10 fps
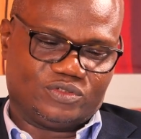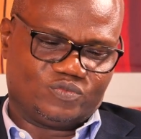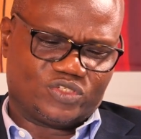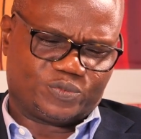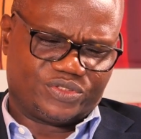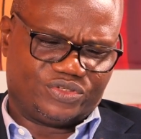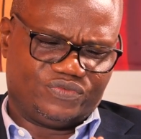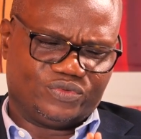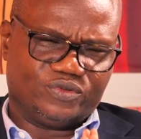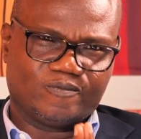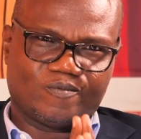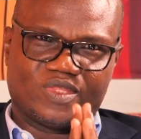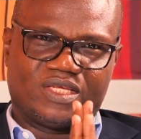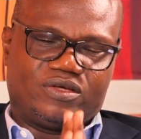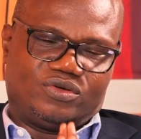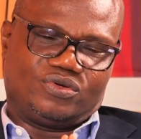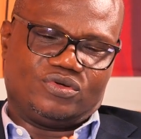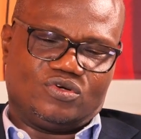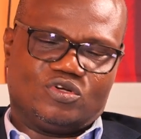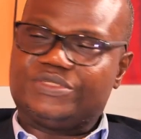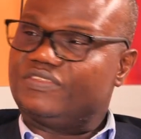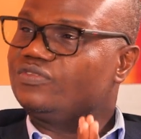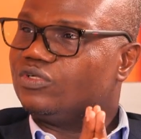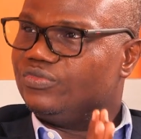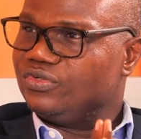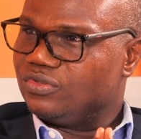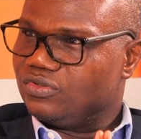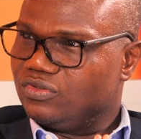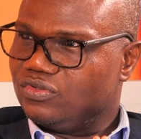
Donc, moi, je pense qu'il faut que l'objectif commun